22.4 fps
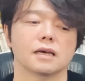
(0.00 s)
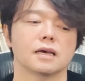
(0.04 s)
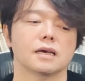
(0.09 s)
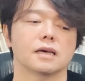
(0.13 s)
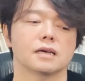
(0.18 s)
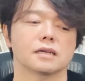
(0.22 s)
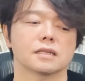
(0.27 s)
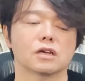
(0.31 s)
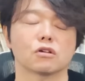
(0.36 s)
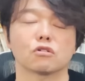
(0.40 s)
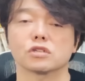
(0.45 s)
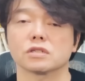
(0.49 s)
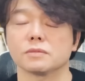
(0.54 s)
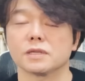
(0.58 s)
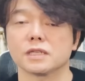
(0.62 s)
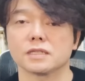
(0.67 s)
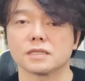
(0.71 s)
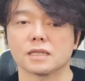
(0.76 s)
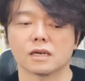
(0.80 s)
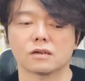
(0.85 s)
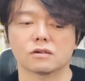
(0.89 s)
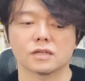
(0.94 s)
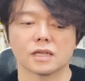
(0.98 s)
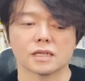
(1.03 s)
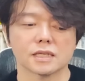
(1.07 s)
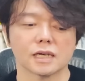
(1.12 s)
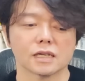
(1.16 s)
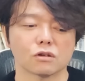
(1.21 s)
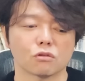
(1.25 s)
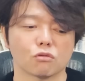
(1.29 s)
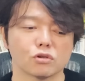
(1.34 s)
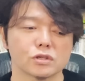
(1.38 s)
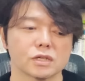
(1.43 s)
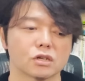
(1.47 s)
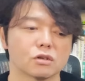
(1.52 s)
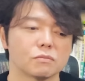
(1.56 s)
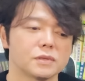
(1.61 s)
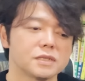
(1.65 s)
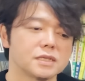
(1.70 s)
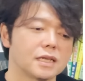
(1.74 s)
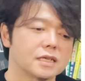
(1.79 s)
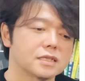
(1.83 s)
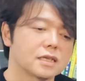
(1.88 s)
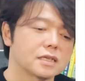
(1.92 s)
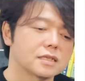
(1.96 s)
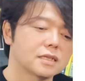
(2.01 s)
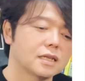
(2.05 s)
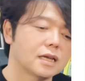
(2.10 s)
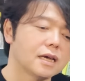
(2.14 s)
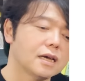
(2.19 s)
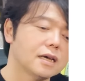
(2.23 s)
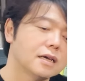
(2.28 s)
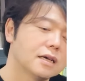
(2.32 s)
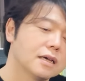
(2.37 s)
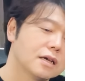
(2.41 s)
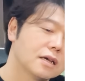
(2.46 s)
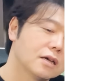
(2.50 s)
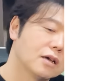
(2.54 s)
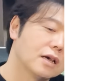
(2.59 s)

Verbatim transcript: えー、楽しみにしてくださいと。こちらのビジネスですね。